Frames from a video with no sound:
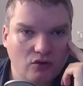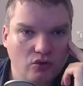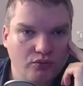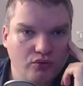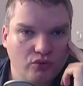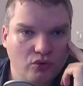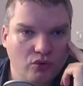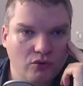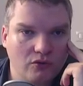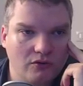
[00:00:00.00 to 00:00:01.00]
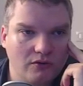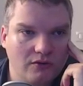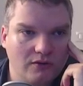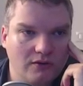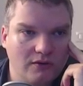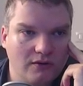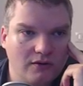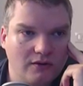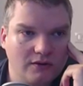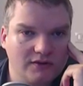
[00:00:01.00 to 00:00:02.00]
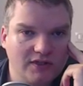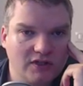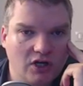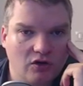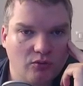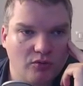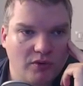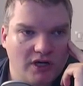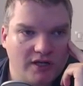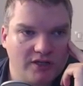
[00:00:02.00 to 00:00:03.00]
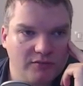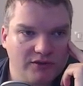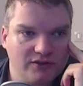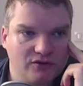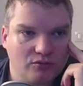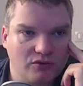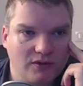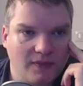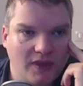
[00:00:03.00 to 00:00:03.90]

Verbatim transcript: le plus haut, c'est là à peu près les 4600 points